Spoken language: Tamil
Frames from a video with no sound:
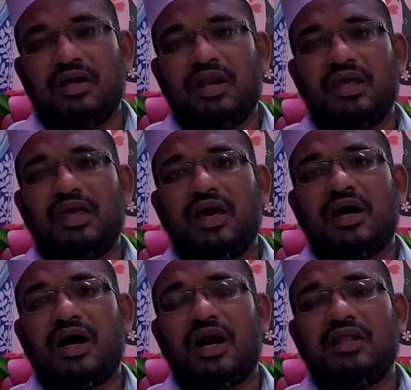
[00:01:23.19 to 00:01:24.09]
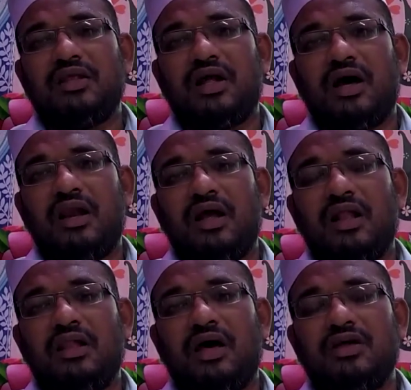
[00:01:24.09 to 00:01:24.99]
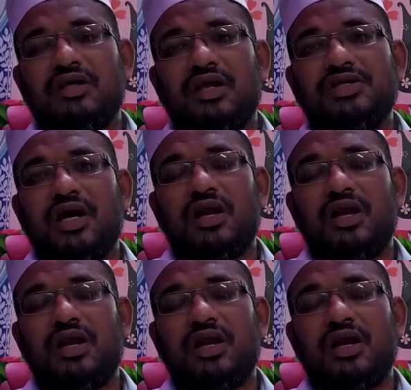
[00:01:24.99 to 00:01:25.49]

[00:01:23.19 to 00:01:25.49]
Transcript: இறங்கிய காரணத்தினால் அல்லாஹ் ஜல்ல